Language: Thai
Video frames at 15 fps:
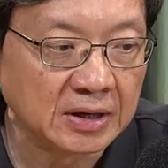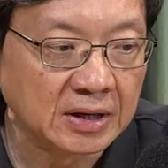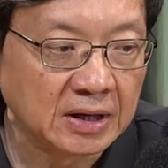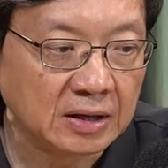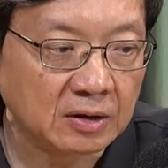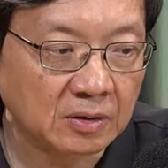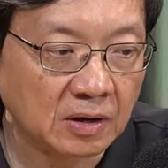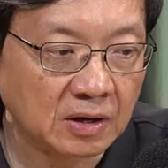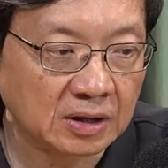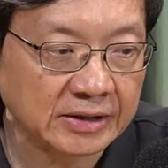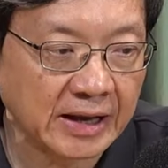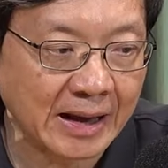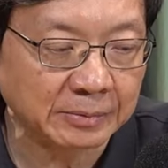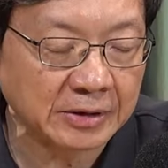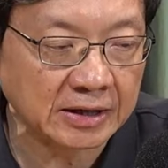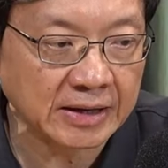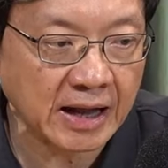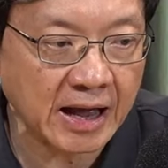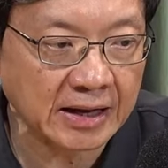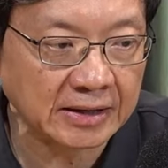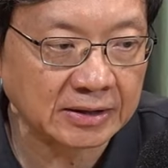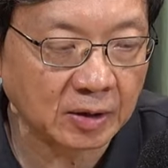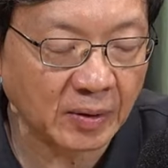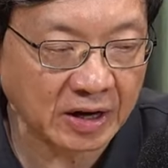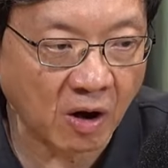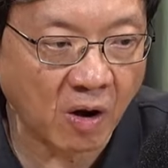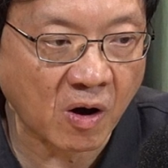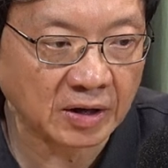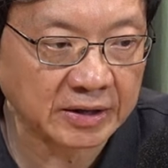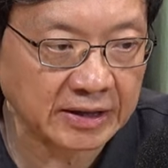แล้วก็แถบทางด้านตอนอ
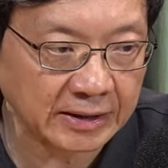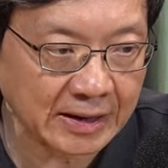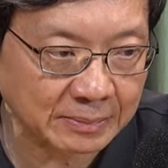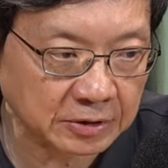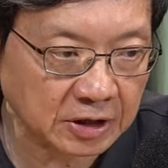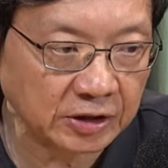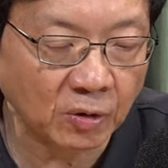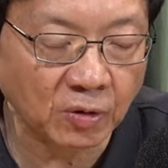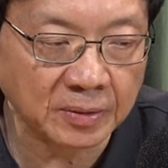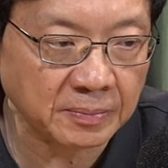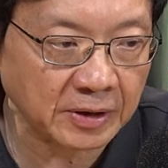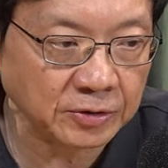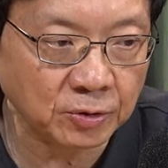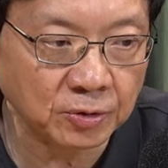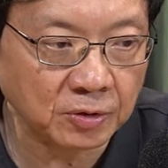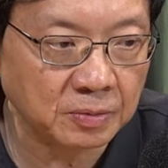อกเนี่ยนะครับก็โดนพายุ